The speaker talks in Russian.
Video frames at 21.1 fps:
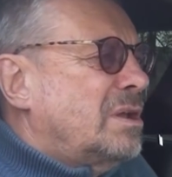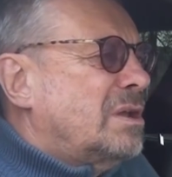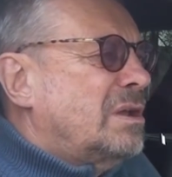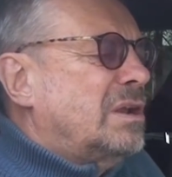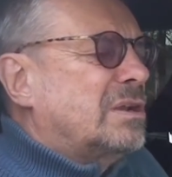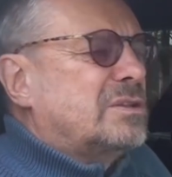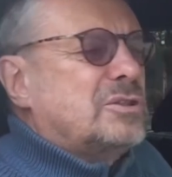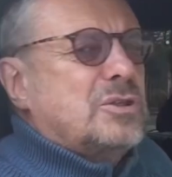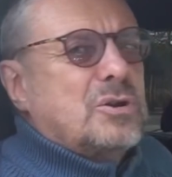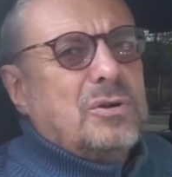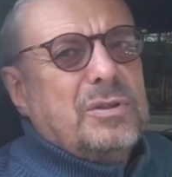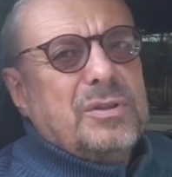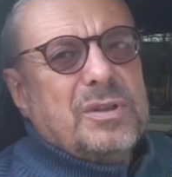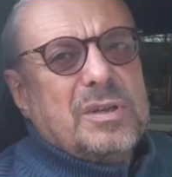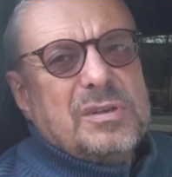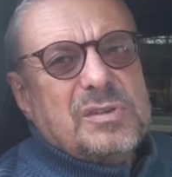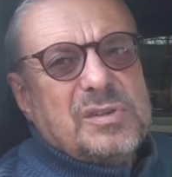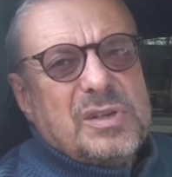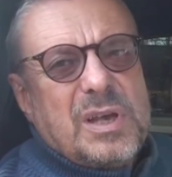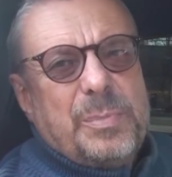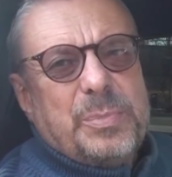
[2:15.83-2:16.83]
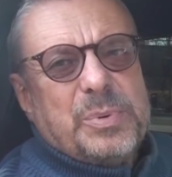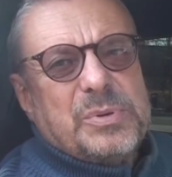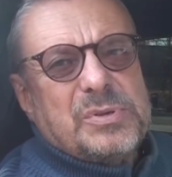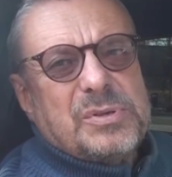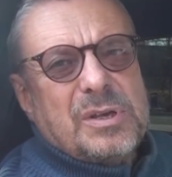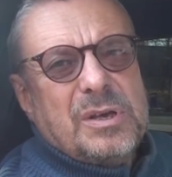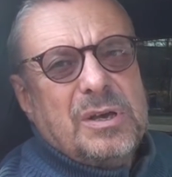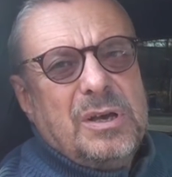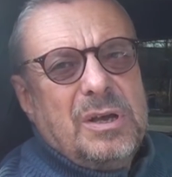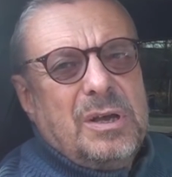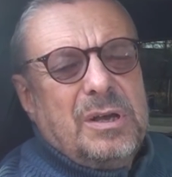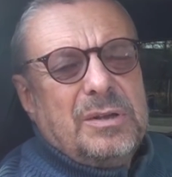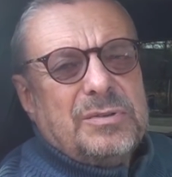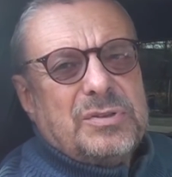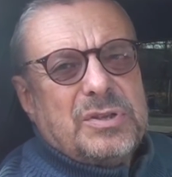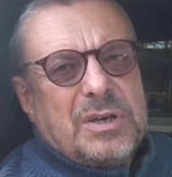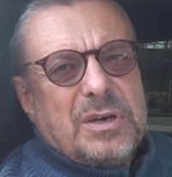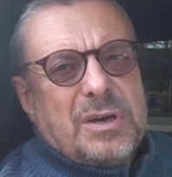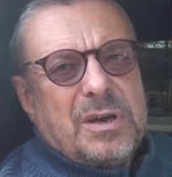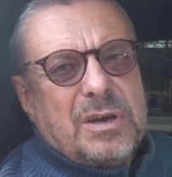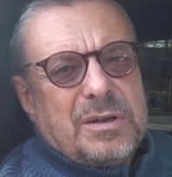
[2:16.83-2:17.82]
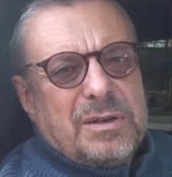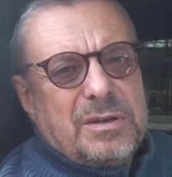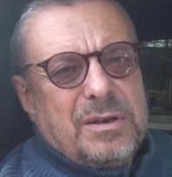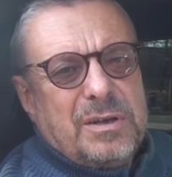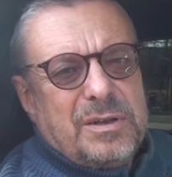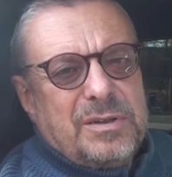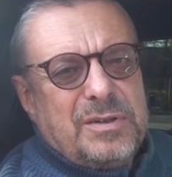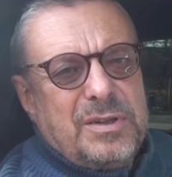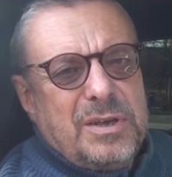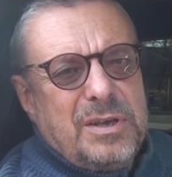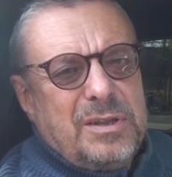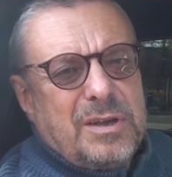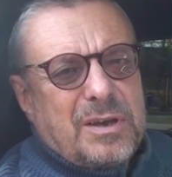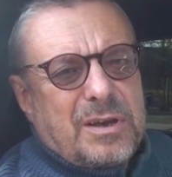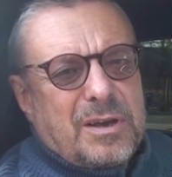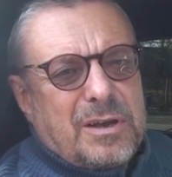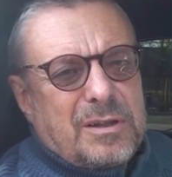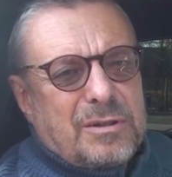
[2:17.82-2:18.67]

электронные записи тех э, денег,